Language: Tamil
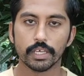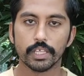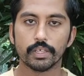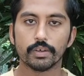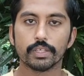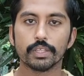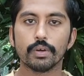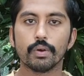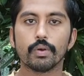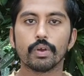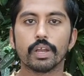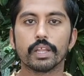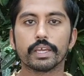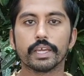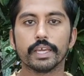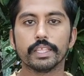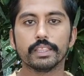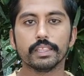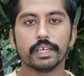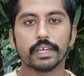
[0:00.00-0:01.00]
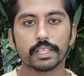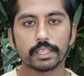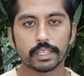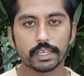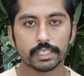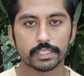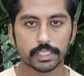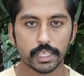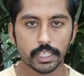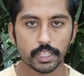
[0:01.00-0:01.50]
இதை வந்து உங்களுக்கு எந்த
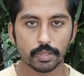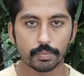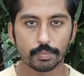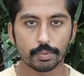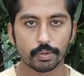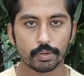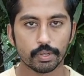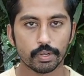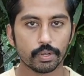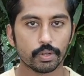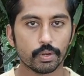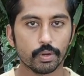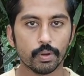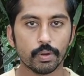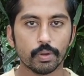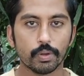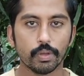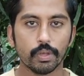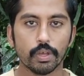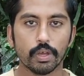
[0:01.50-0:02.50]
இடத்துல சேர்த்து பொண்ணு இருக்கோ